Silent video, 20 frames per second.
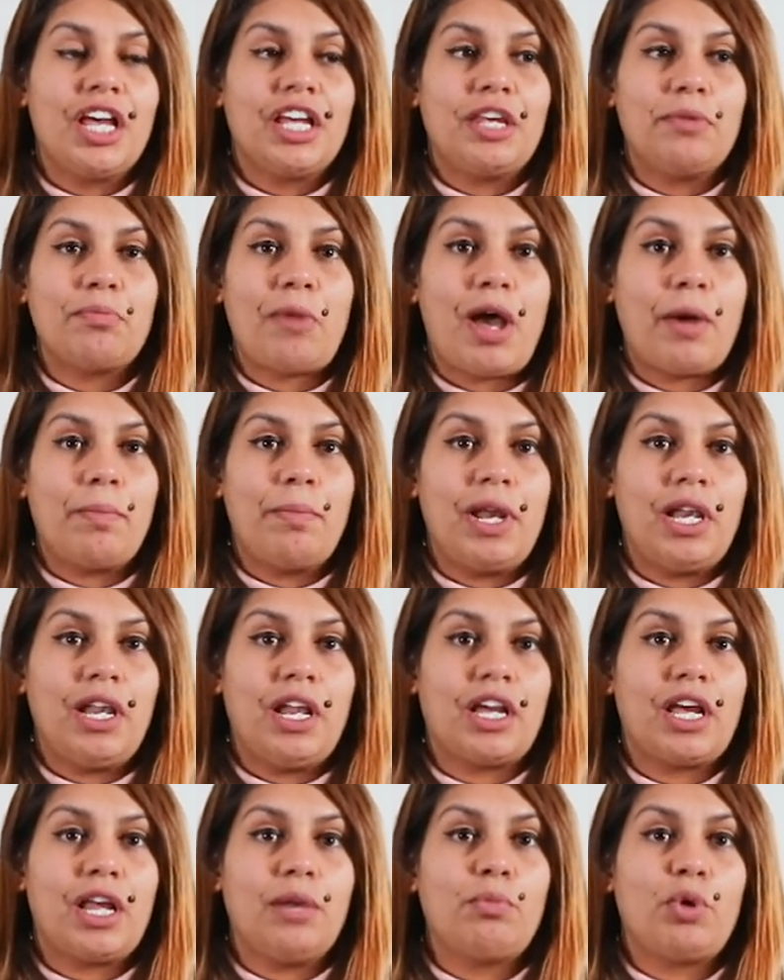كيما قبل
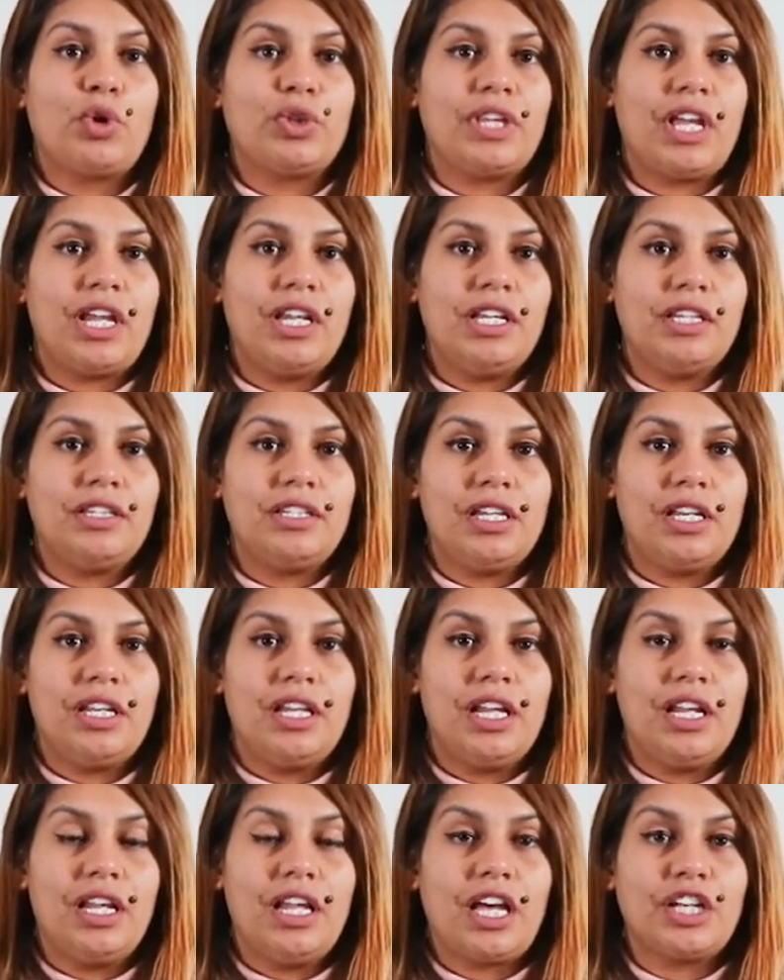لك
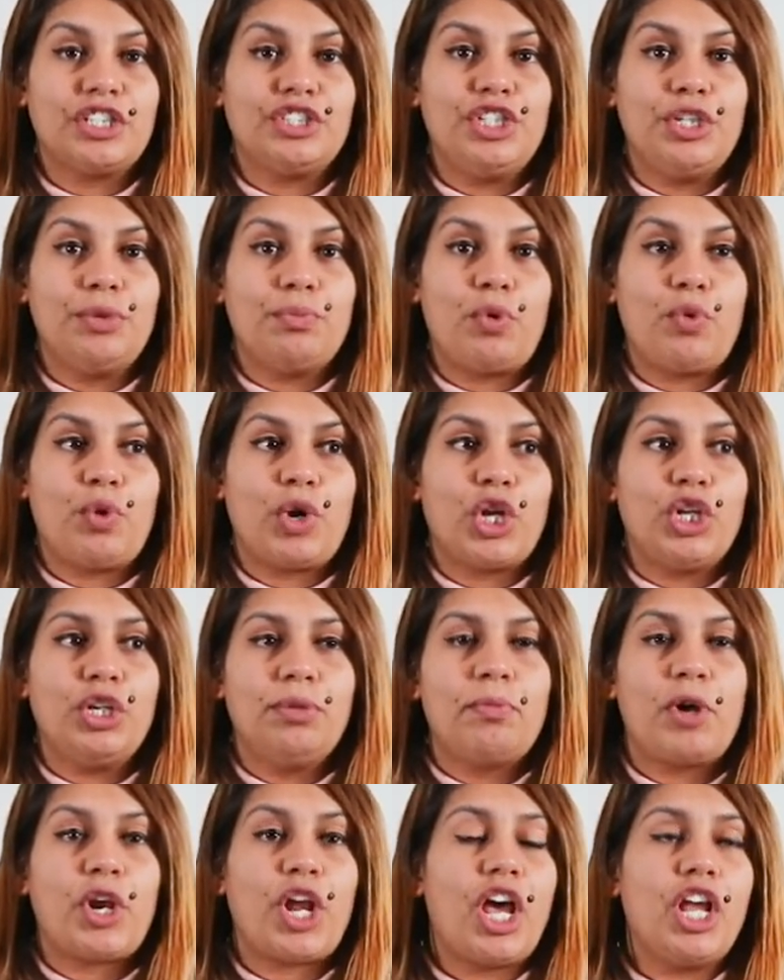المونتاليتي القديمة وكل
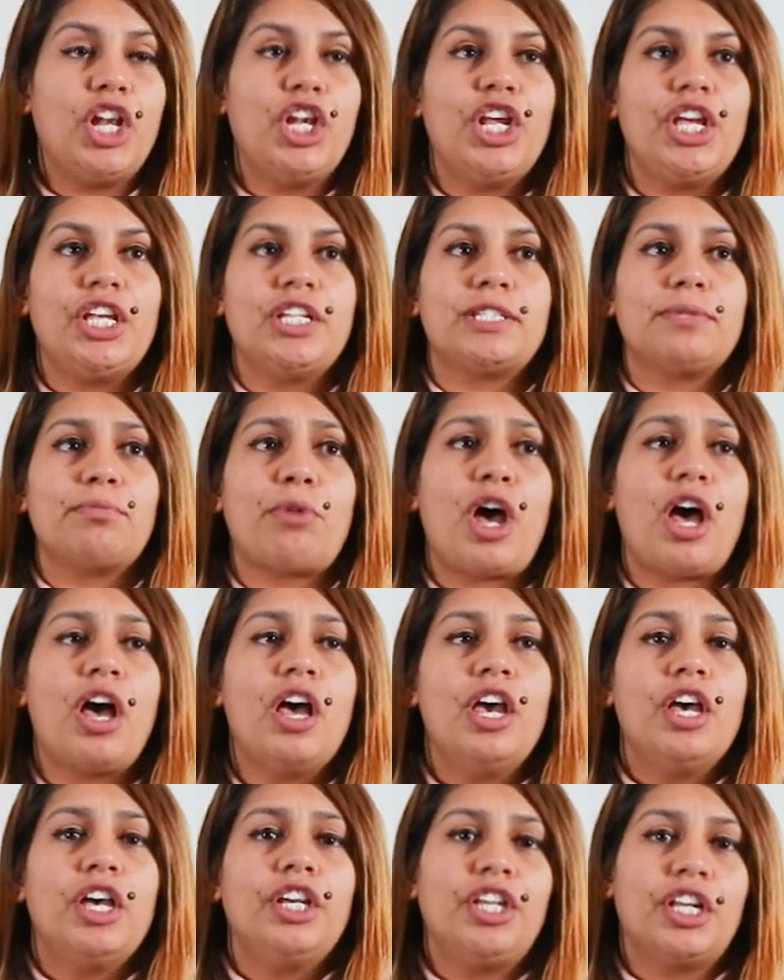المرأة لازمها
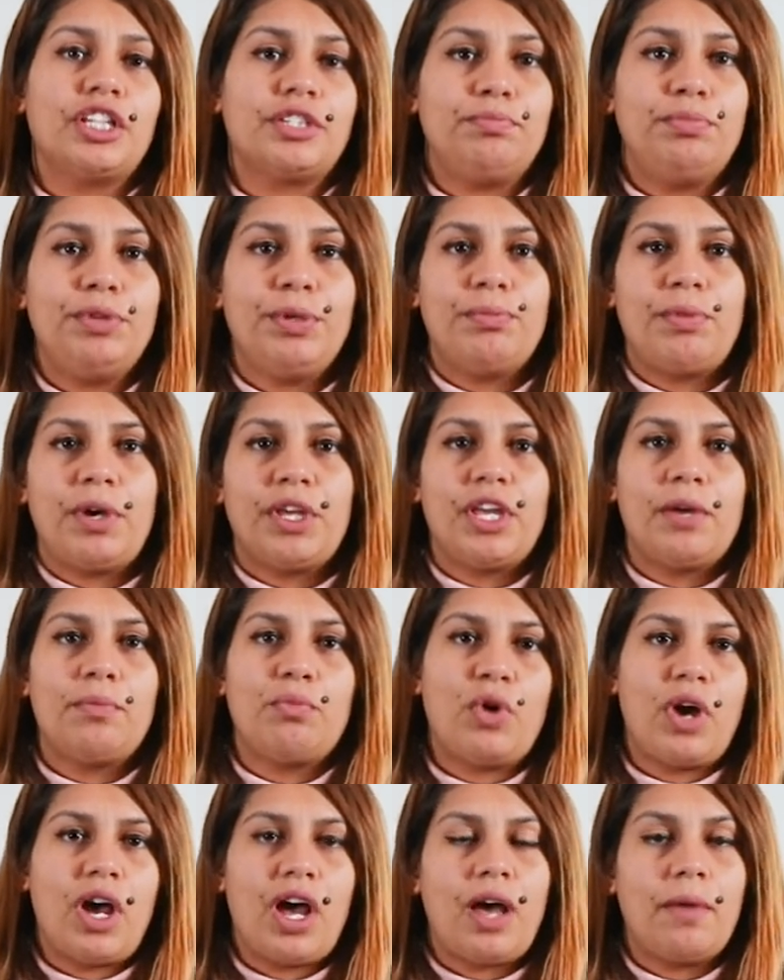يا طبيبة يا
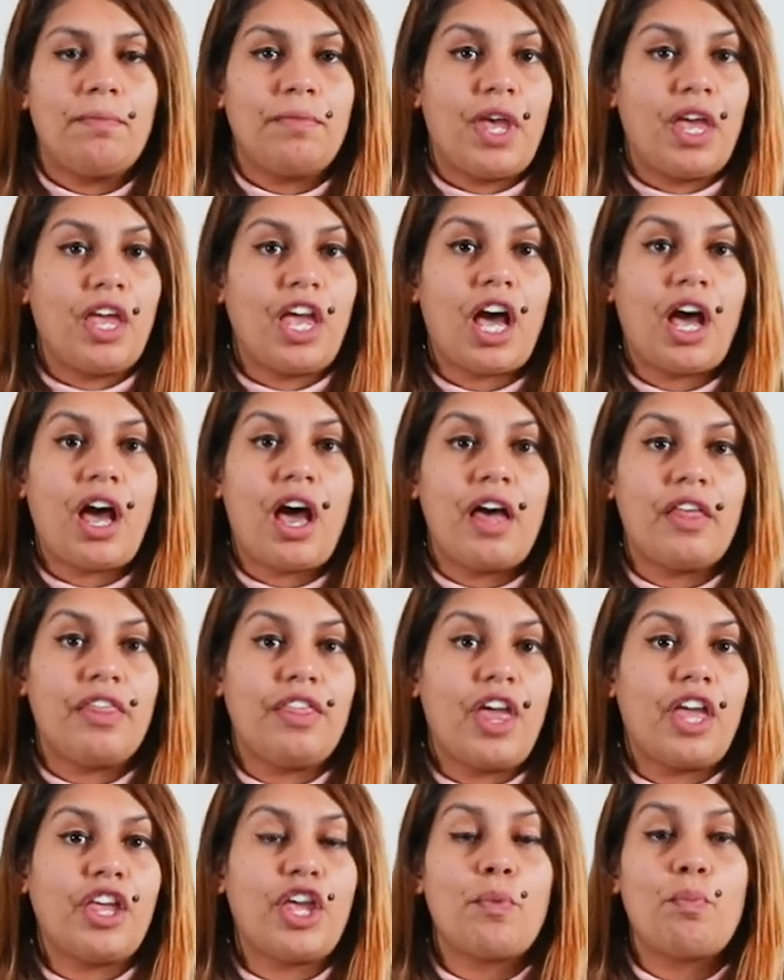محامية يا
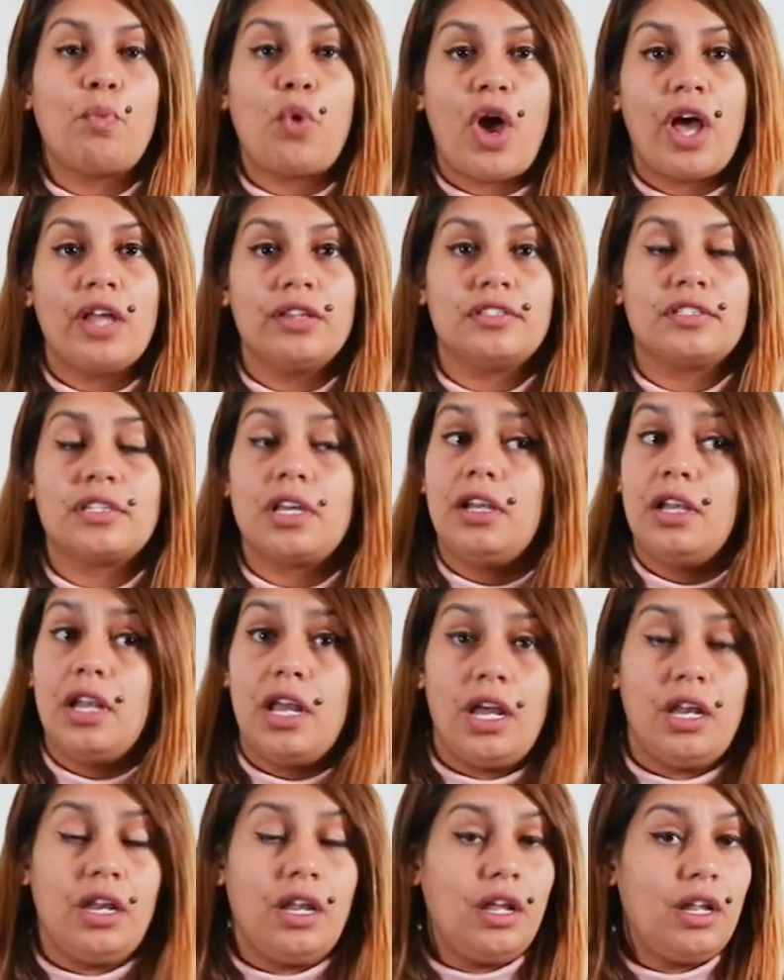قاضية يا مهندسة
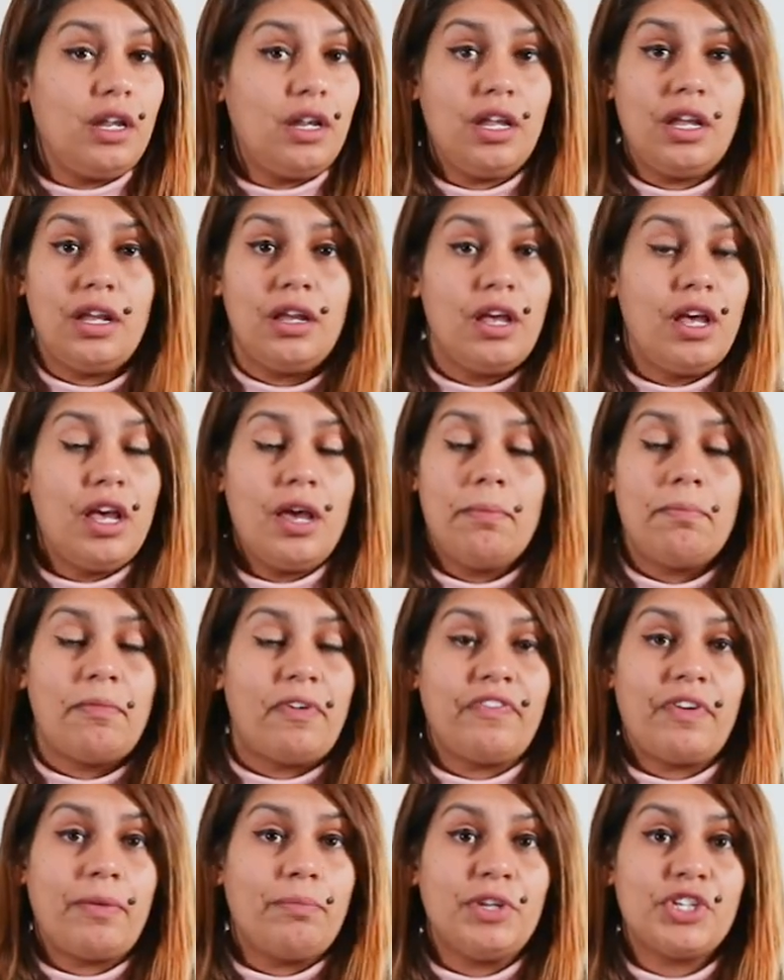لا لا لا
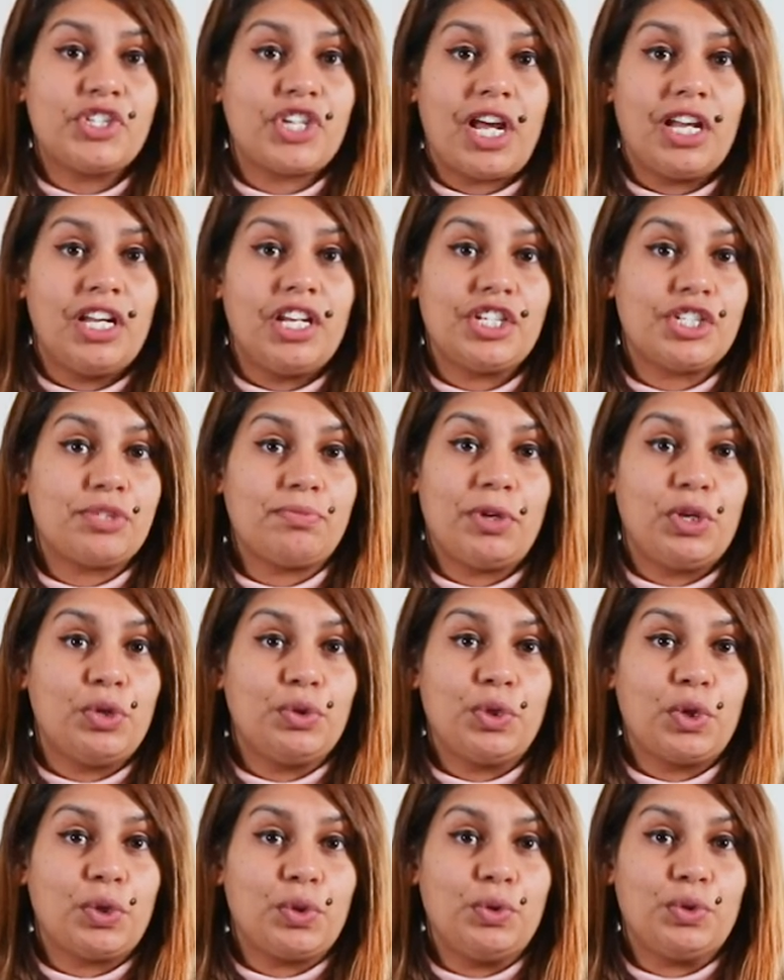ما فماش علاش ما
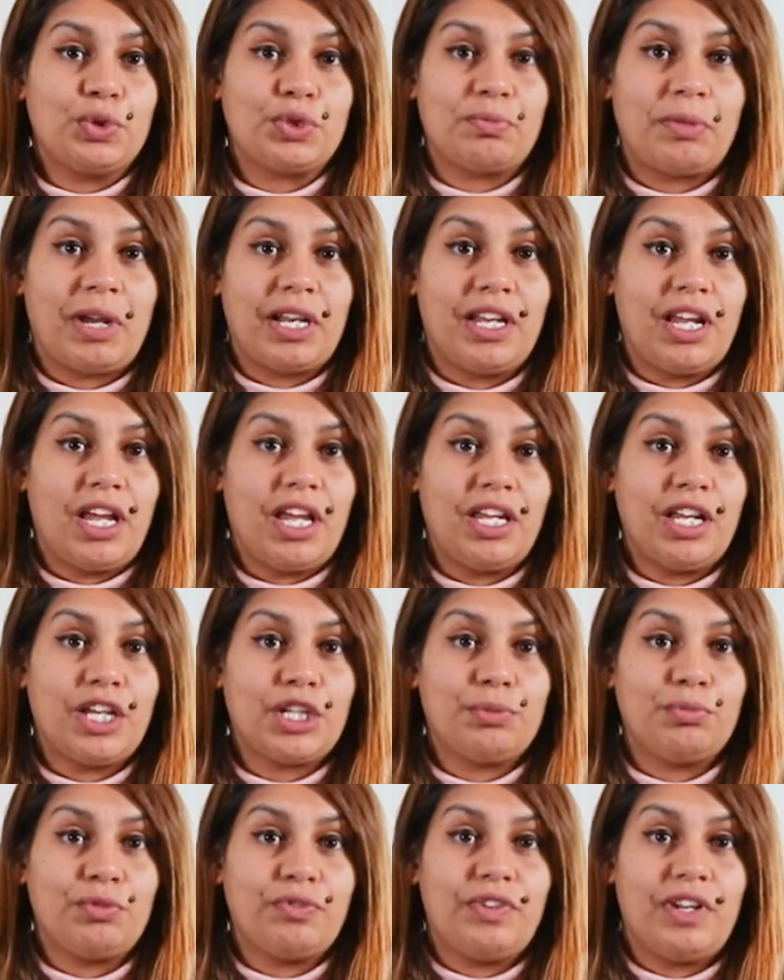يدخلوش معناها
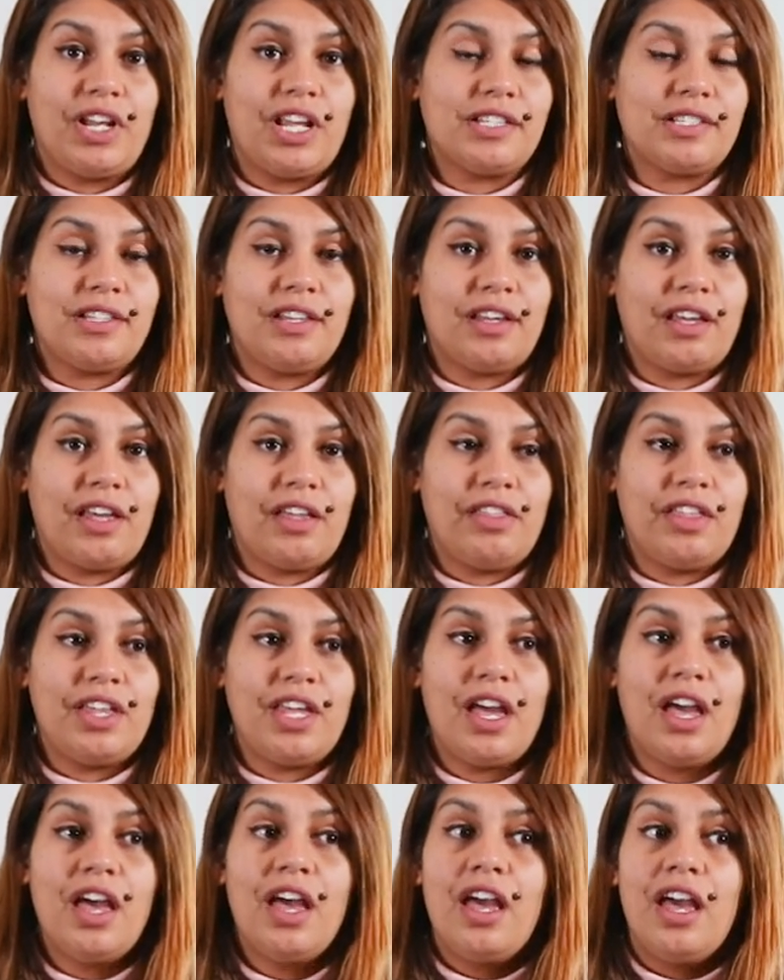يخدموا في الأسلاك
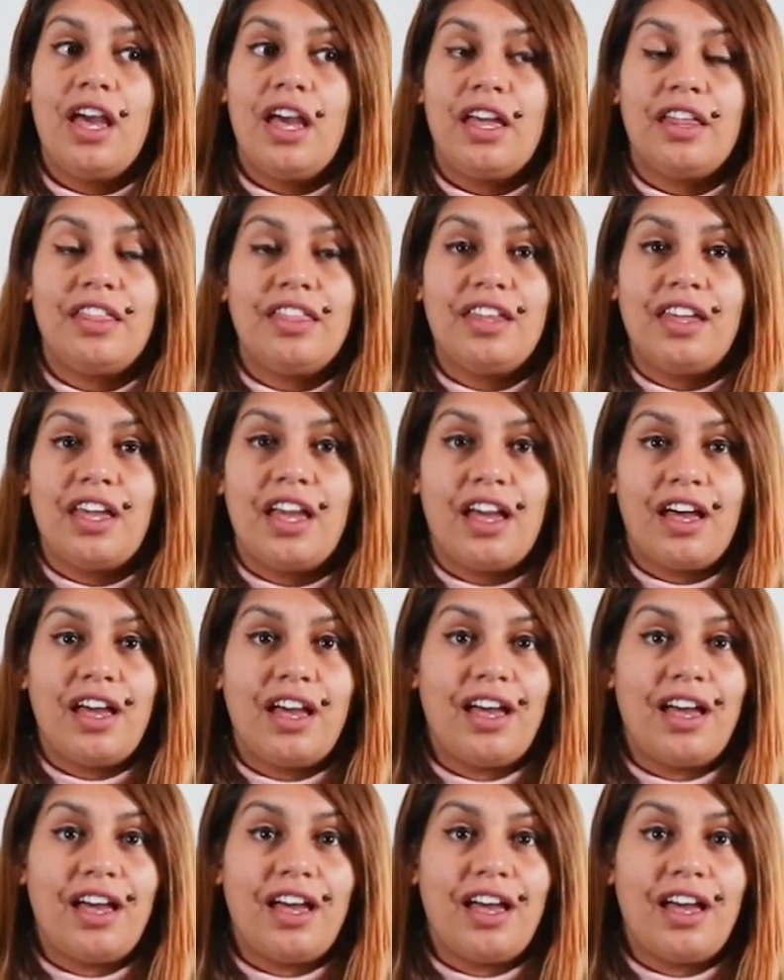هذه هذه